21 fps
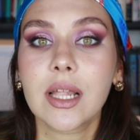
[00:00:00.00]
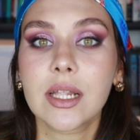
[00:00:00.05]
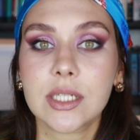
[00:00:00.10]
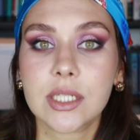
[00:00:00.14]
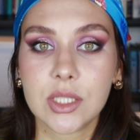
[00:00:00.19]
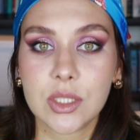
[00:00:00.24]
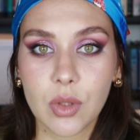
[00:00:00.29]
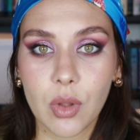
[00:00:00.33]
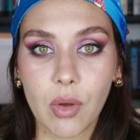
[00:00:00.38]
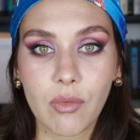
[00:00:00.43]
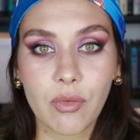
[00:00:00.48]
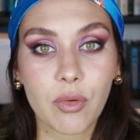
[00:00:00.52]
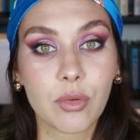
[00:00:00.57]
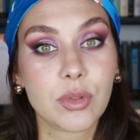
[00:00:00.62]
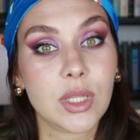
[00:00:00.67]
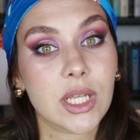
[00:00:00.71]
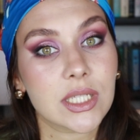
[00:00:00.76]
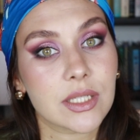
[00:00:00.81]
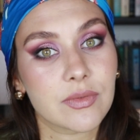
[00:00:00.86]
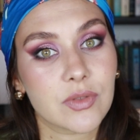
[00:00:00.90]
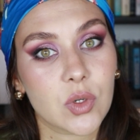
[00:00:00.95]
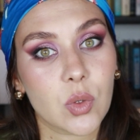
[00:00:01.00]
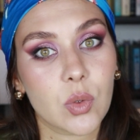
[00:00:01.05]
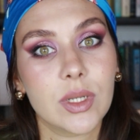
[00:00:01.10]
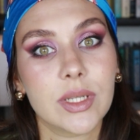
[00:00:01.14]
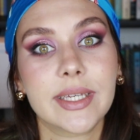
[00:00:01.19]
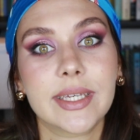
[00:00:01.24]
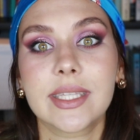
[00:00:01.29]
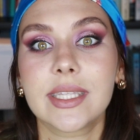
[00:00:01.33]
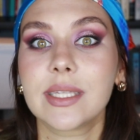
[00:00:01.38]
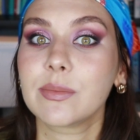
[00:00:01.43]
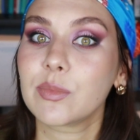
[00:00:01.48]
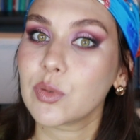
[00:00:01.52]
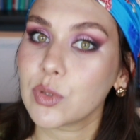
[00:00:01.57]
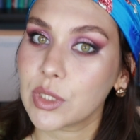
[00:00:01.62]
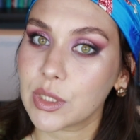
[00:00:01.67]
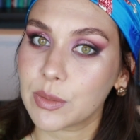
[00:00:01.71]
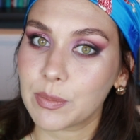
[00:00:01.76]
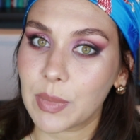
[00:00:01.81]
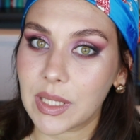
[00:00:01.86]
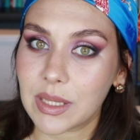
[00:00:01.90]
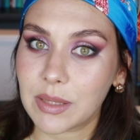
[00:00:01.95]
Снова у нас в ролике не
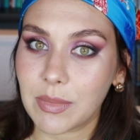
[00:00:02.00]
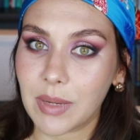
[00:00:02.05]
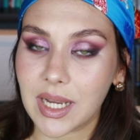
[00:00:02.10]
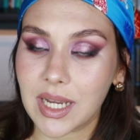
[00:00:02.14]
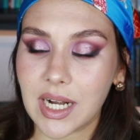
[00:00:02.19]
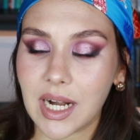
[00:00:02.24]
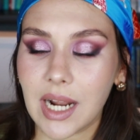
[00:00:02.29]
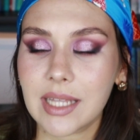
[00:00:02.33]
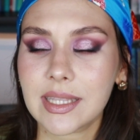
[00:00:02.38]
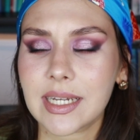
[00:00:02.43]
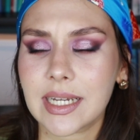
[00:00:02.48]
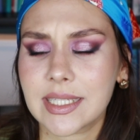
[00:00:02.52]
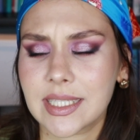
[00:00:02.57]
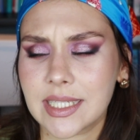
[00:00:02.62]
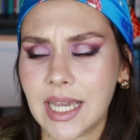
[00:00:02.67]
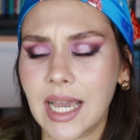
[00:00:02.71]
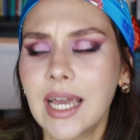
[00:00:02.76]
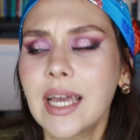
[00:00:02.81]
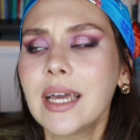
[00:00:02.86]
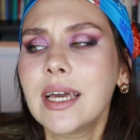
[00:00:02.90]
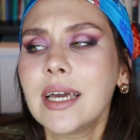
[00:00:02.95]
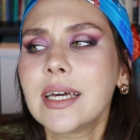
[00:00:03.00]
будет Пэт Маград, хотя,